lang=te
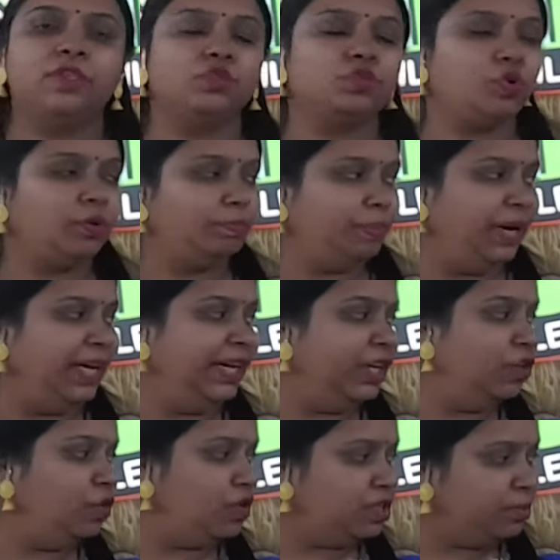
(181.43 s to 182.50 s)
సో
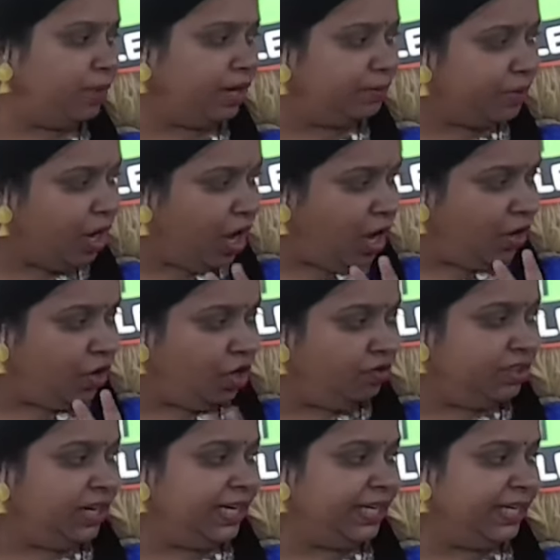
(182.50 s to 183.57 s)
ప్రింటింగ్ కోసం మనం రెండు
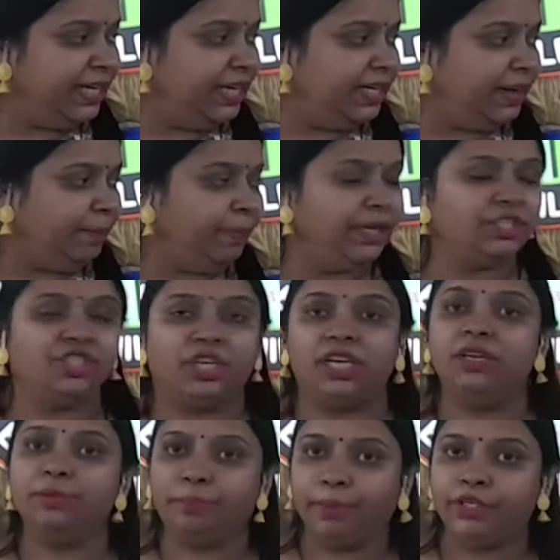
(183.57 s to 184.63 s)
వందల డిగ్రీల
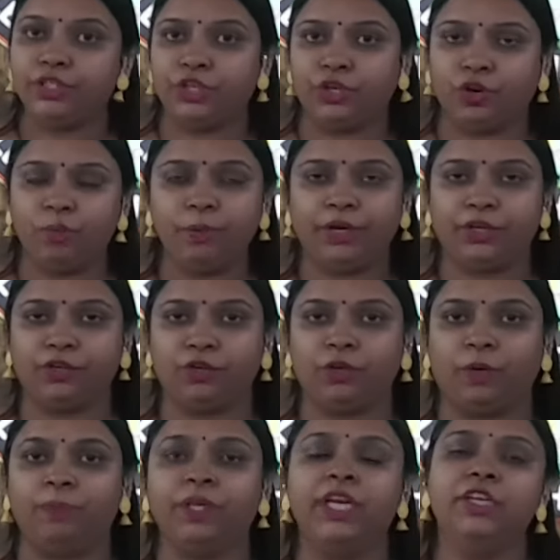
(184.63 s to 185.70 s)
టెంపరేచర్ని మెషిన్లో
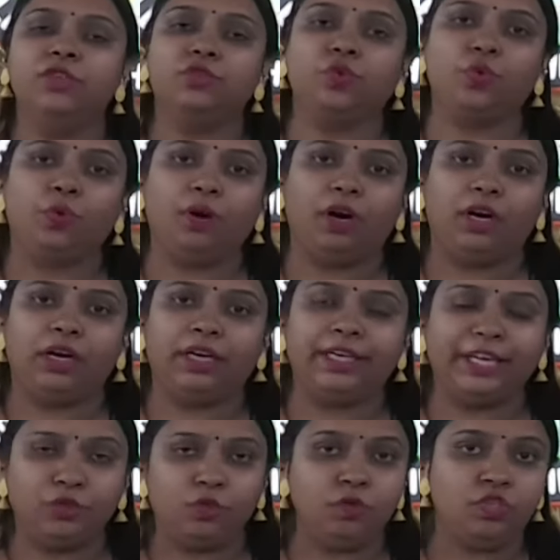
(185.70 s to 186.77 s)
పెట్టుకున్నాం సో
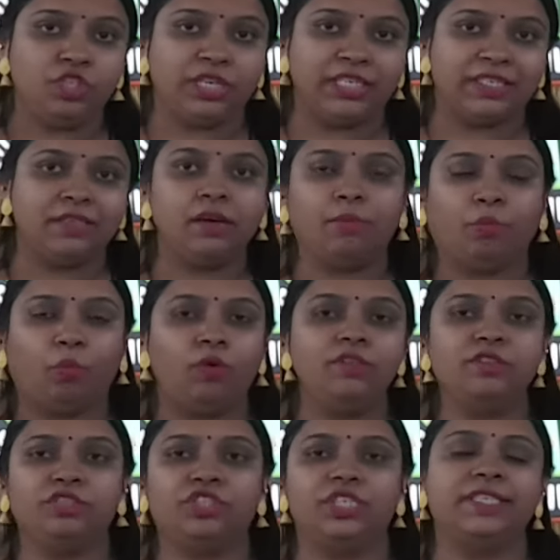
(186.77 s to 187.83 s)
నేను యూజ్ చేస్తున్న
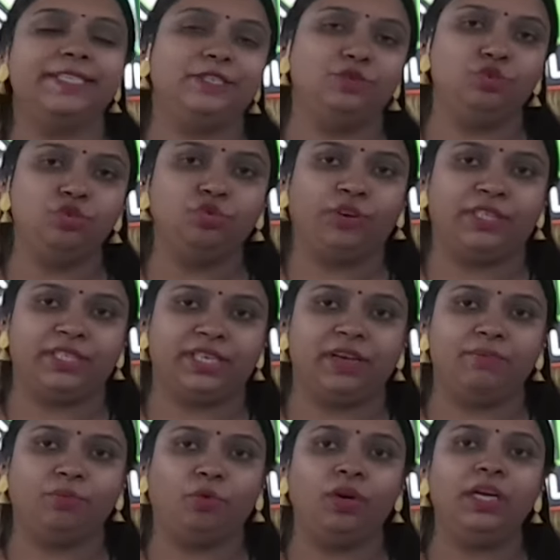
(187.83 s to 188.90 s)
మోల్డ్స్ వచ్చేసి
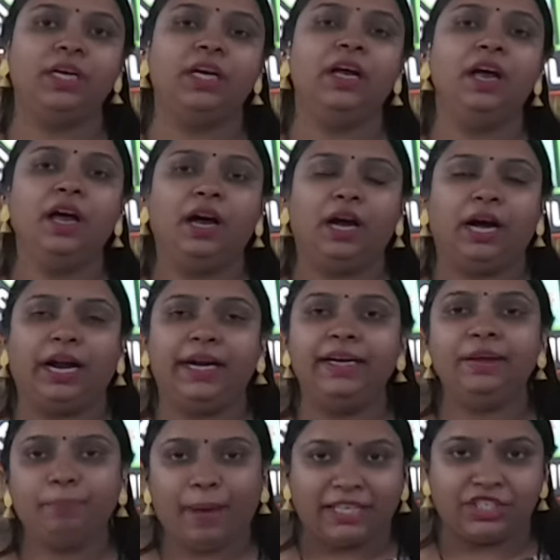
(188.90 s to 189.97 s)
యూనివర్సల్ మోల్డ్ అండ్
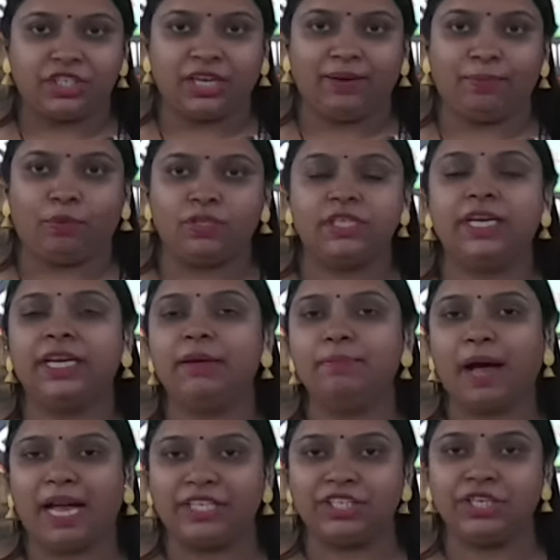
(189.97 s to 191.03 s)
మ్యాజికల్ మోల్డ్స్ ఈ
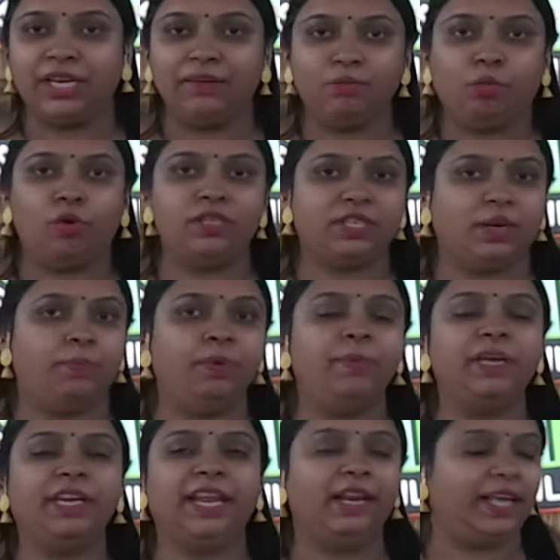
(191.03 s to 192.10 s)
మ్యాజికల్ మోల్డ్స్ ఇప్పుడు
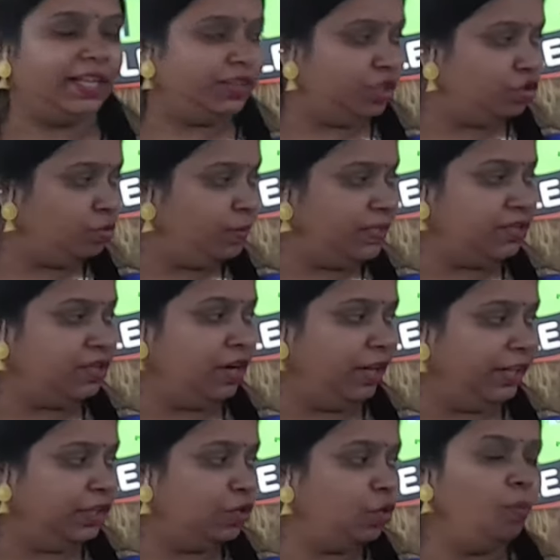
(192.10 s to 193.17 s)
మీకు నేను ఏదైతే చూపిస్తున్నానో
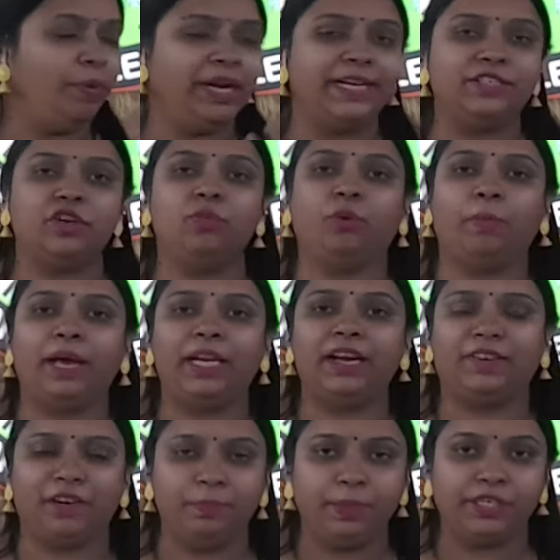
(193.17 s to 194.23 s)
అది టూ మినిట్స్లో మొబైల్
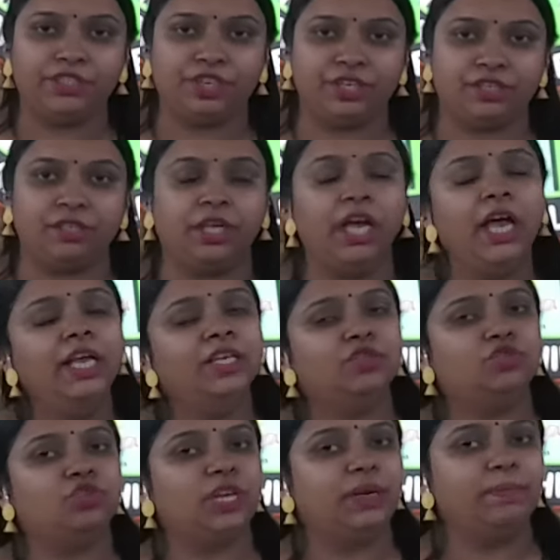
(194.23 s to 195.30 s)
కవర్ని ప్రింట్ చేస్తుంది
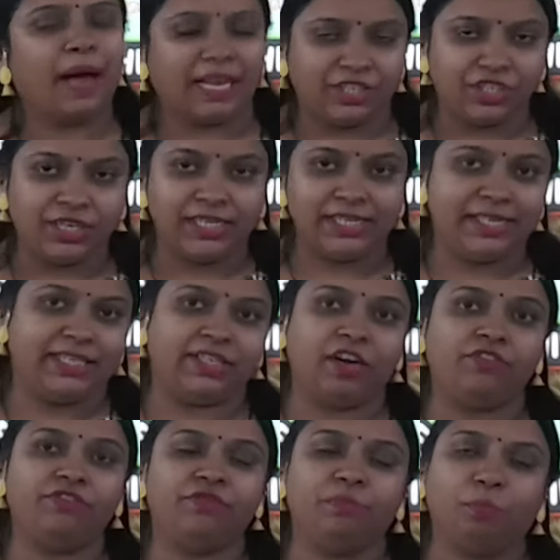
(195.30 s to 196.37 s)
సో నేను మ్యాజికల్ సెట్
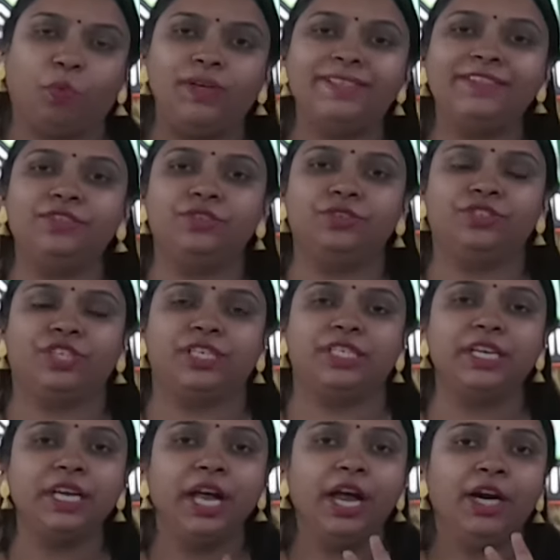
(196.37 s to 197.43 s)
ఆఫ్ మోల్డ్స్ని యూజ్
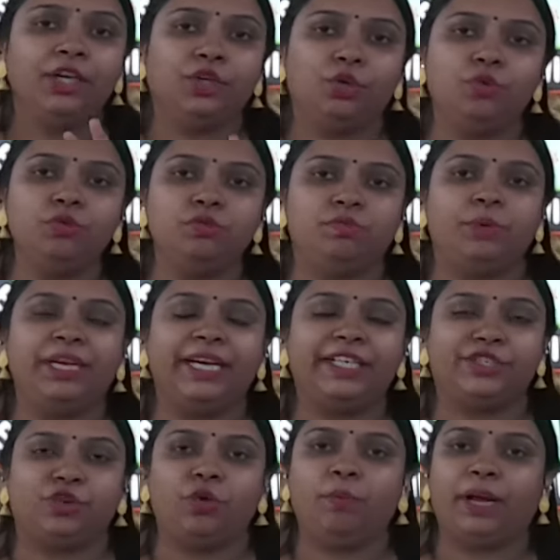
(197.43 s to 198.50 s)
చేసి టూ
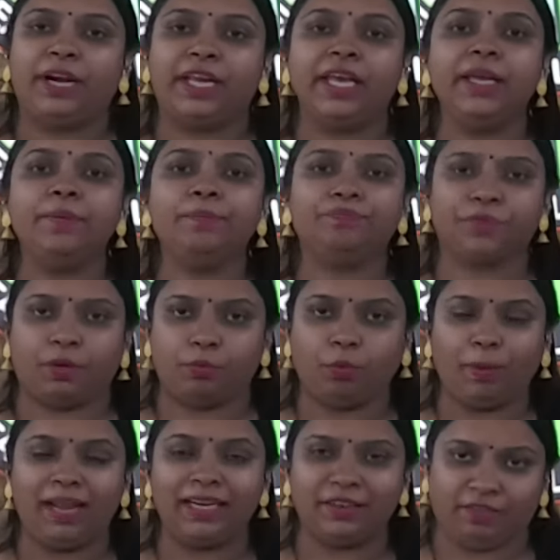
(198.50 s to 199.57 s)
మినిట్స్లో మనకి
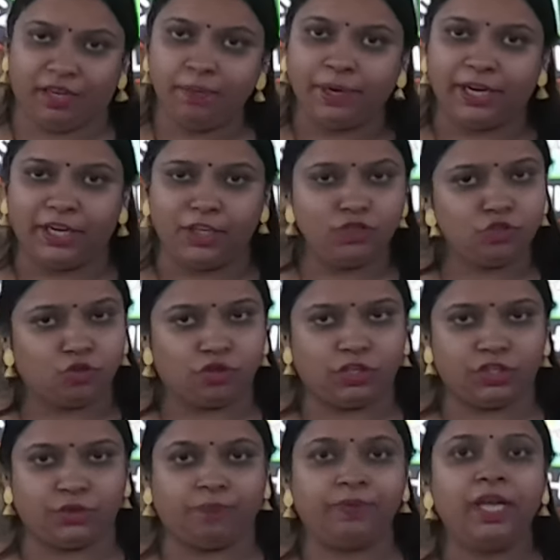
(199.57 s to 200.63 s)
మొబైల్ కవర్ని ప్రింటింగ్
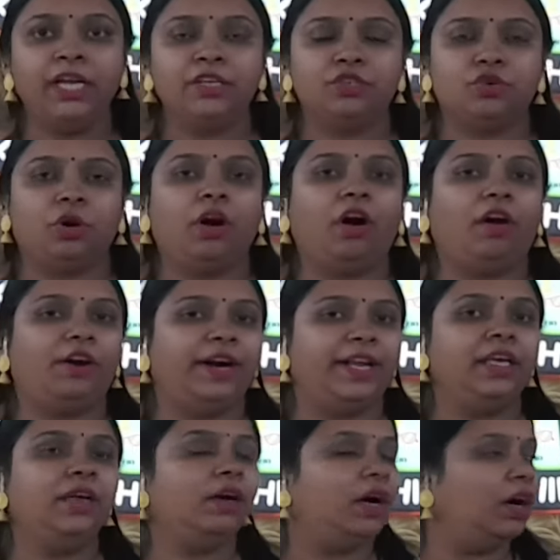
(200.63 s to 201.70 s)
చూడవచ్చు సో
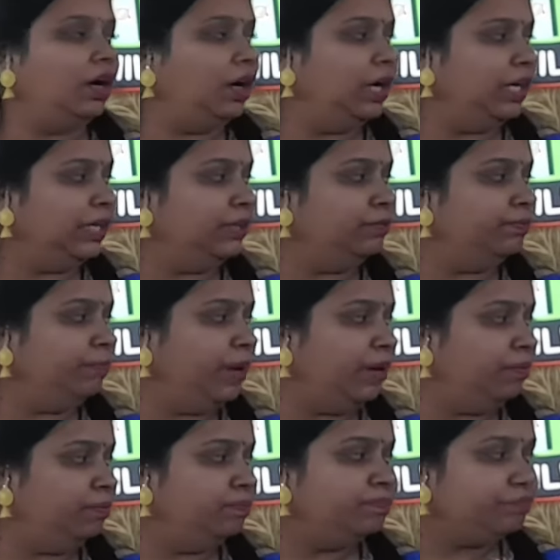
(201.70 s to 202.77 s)
ఆల్రెడీ uh,
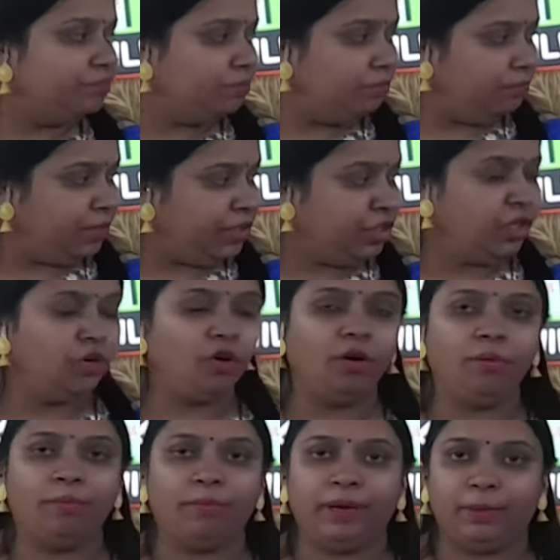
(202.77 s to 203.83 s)
మనం మెషిన్లో
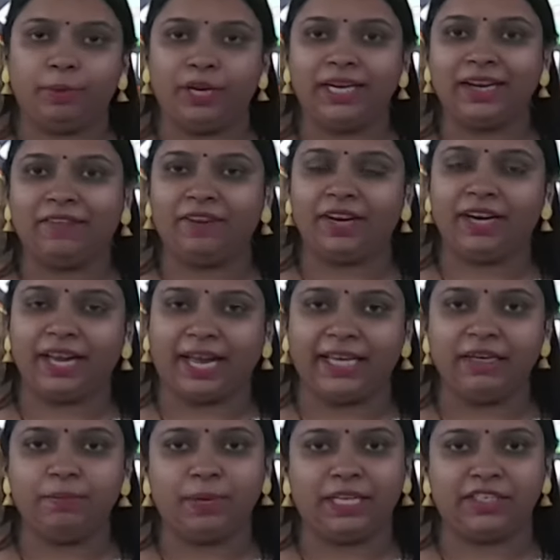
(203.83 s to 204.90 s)
మొబైల్ కవర్
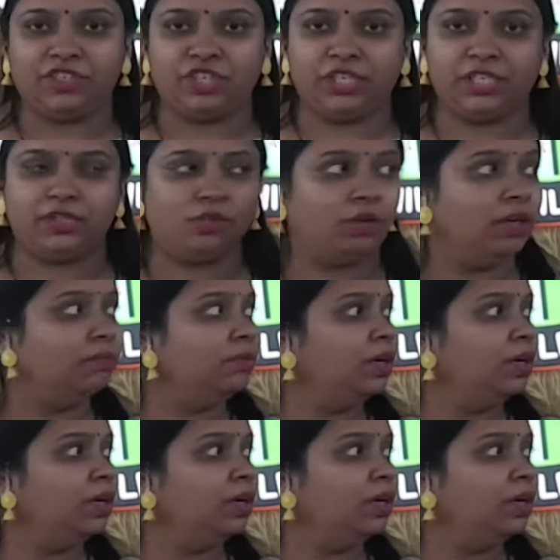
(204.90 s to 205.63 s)
డైని ప్లేస్ చేసేసుకున్నాం